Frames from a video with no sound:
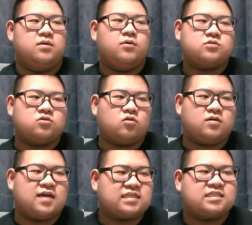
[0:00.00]
もっと
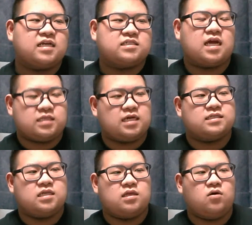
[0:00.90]
ガシガシ稼が
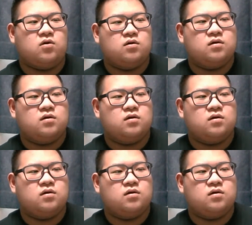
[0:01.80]
せてよ。